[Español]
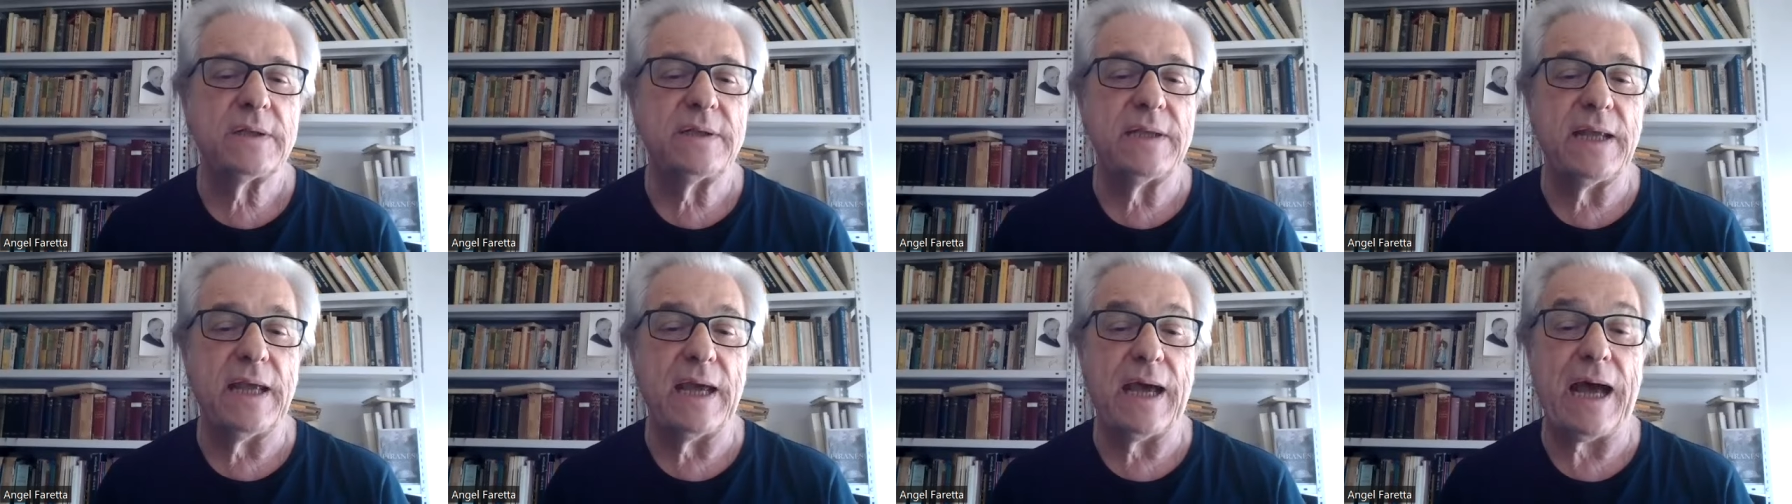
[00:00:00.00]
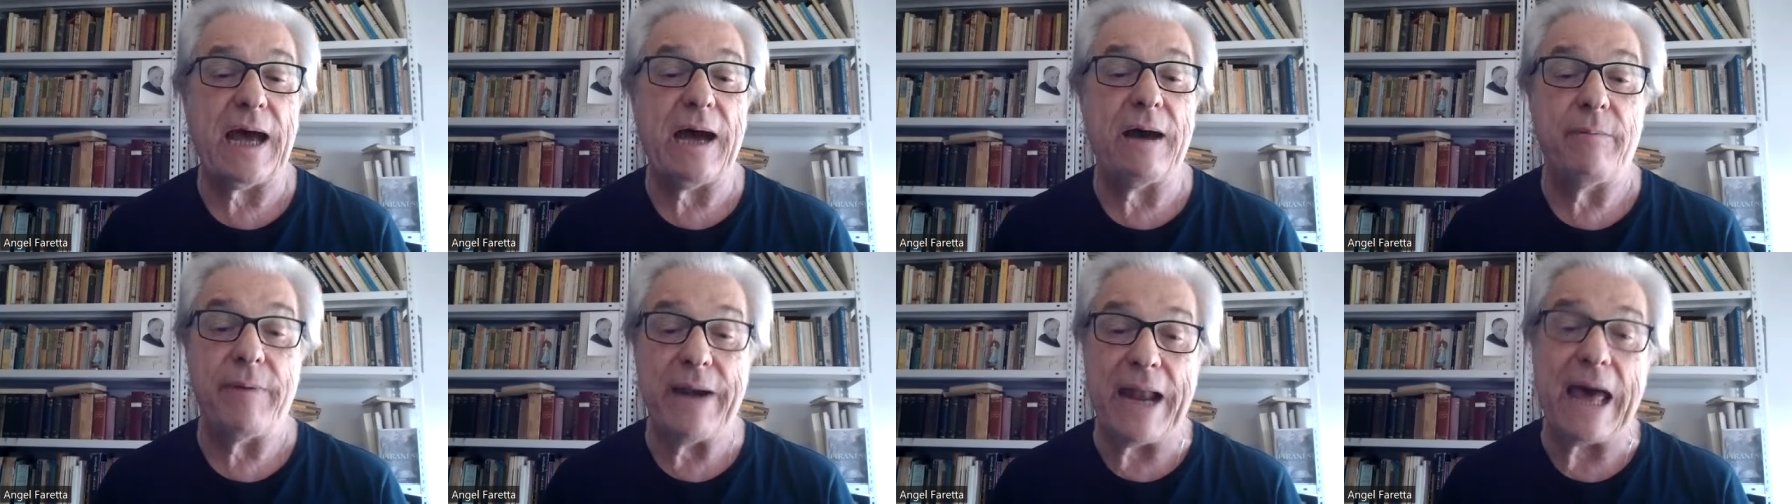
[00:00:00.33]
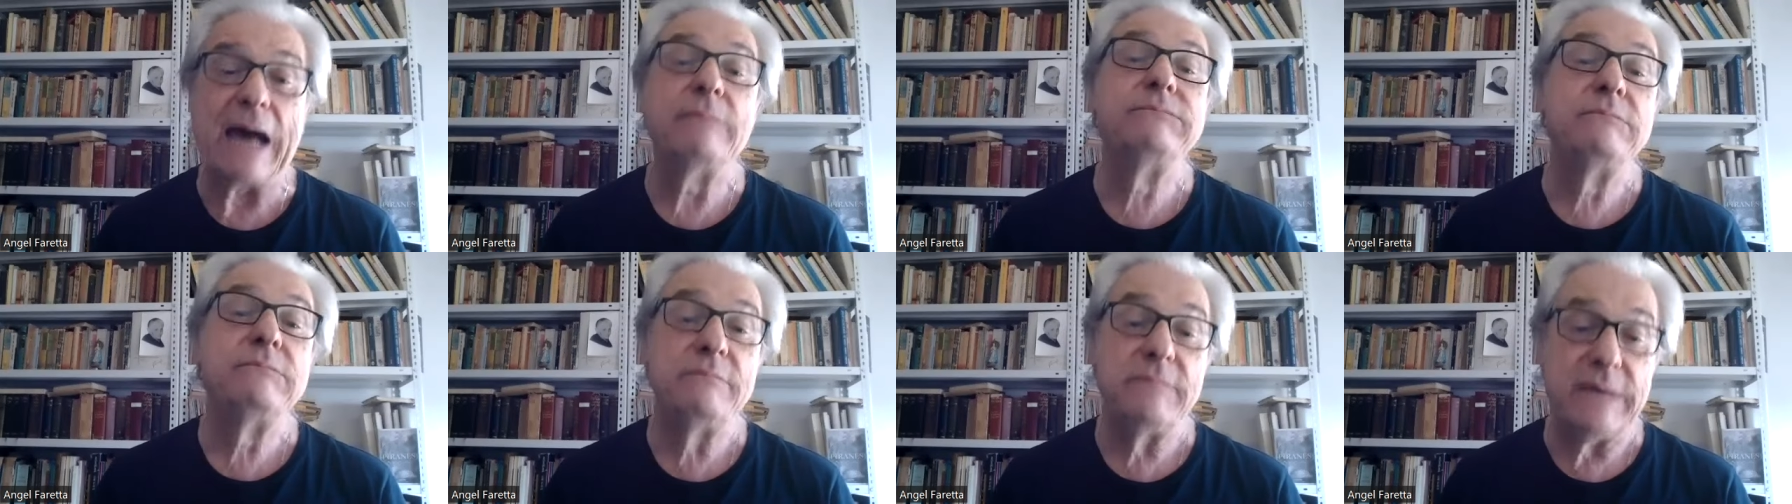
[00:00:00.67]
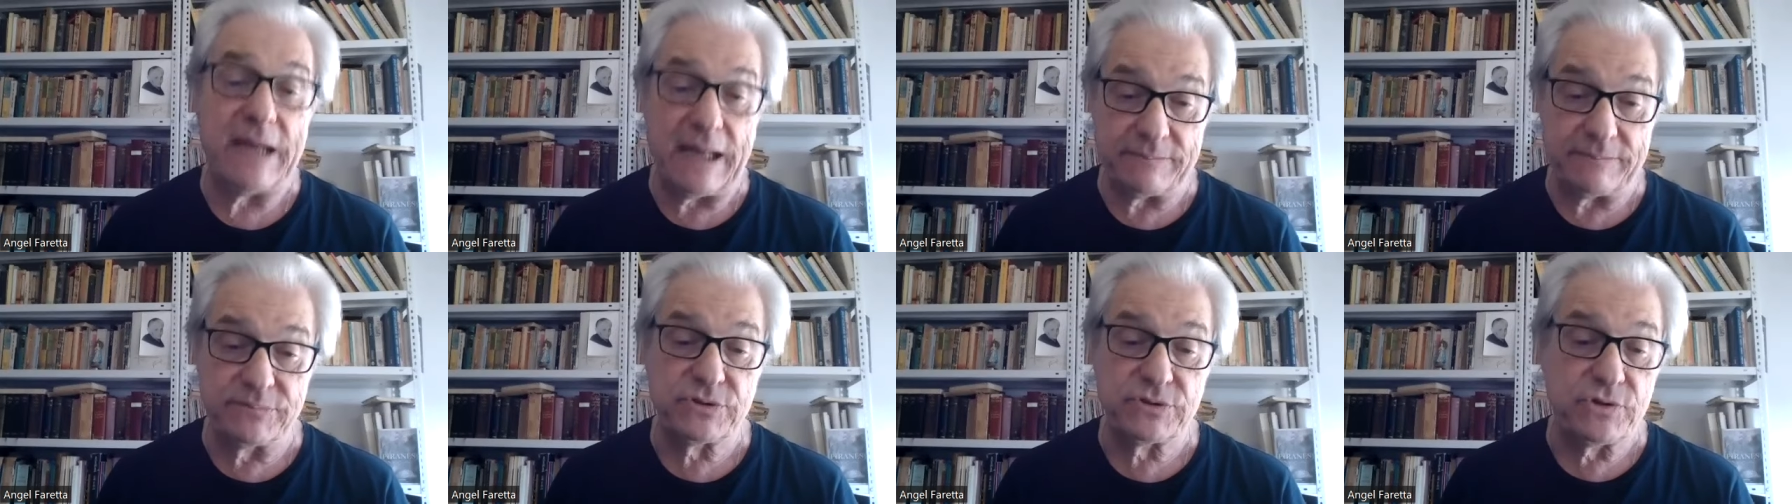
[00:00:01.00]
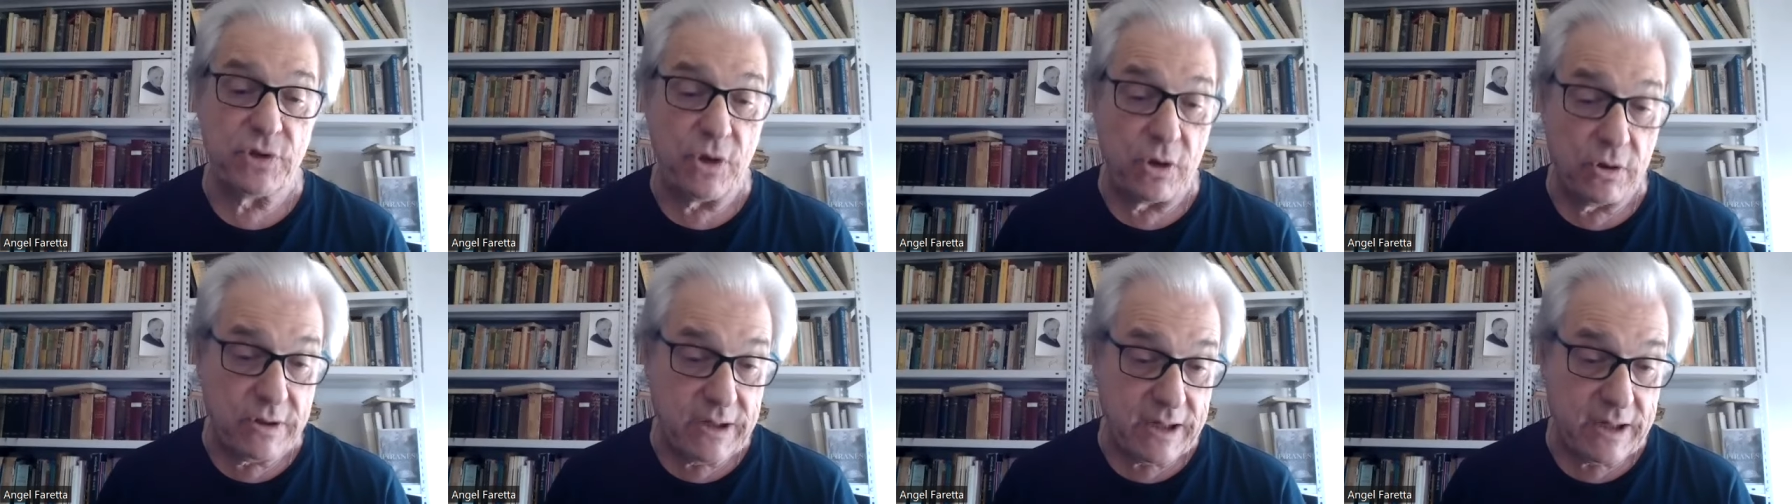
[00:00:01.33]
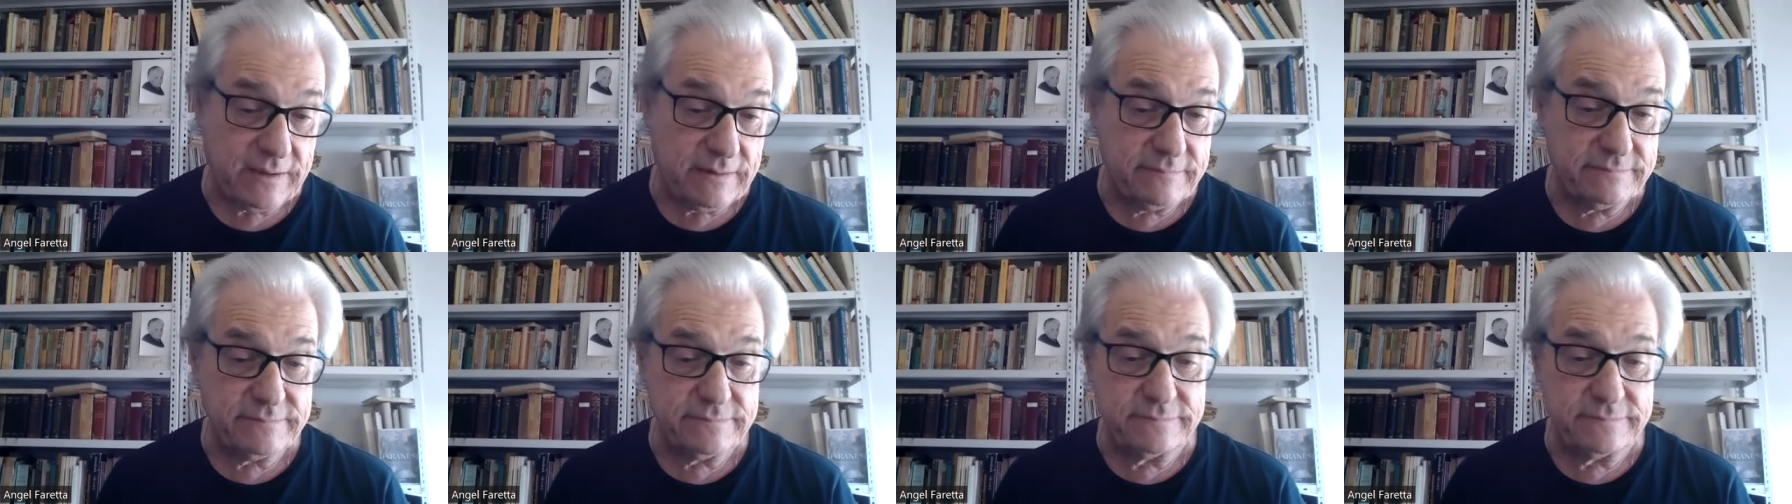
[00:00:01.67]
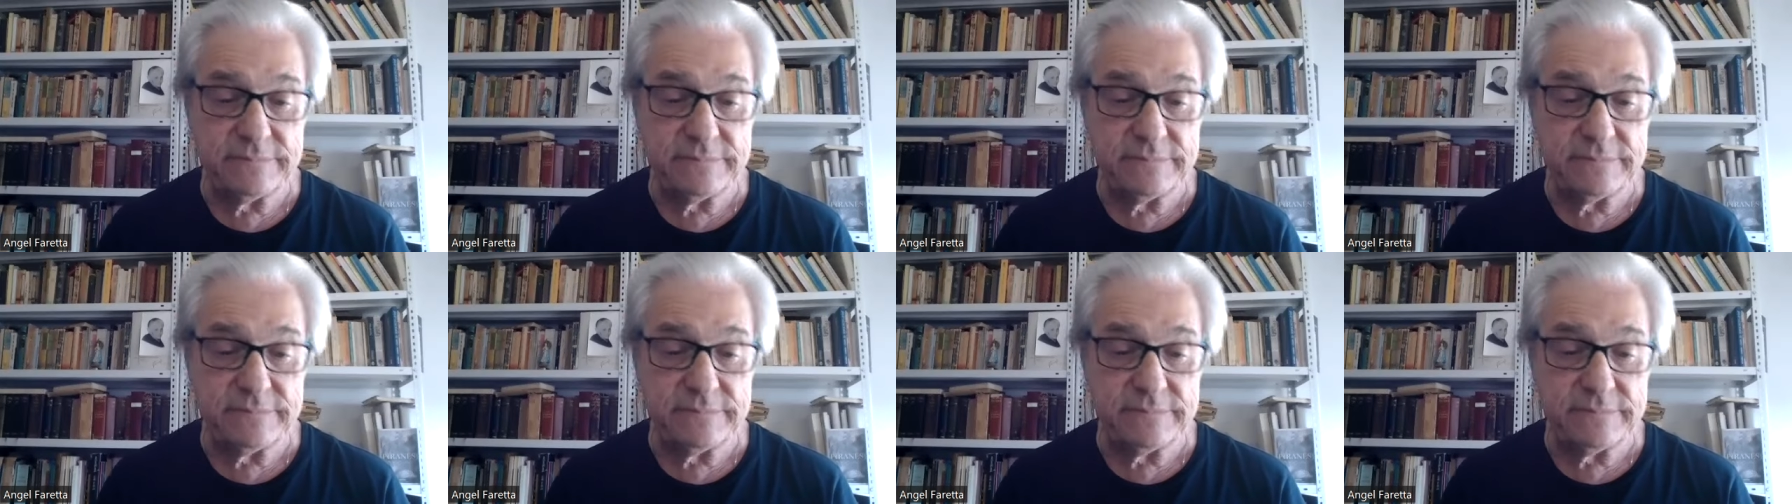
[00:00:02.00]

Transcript: de Abraham Bram Stoker,